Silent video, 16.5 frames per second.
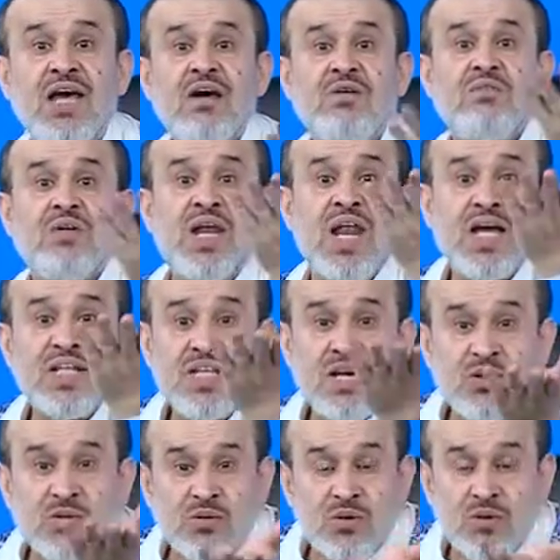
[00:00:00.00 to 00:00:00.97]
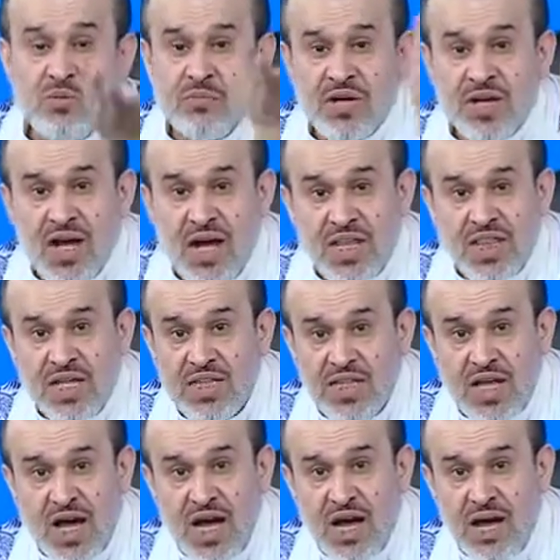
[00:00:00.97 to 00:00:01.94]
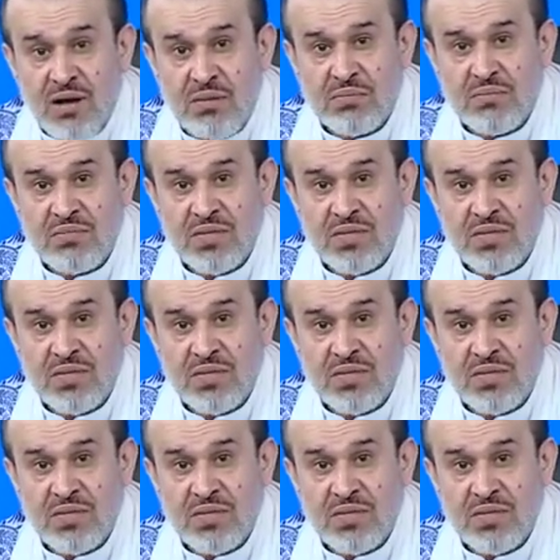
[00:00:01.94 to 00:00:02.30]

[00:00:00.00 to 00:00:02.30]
فلا تاكلوا من هذا الطعام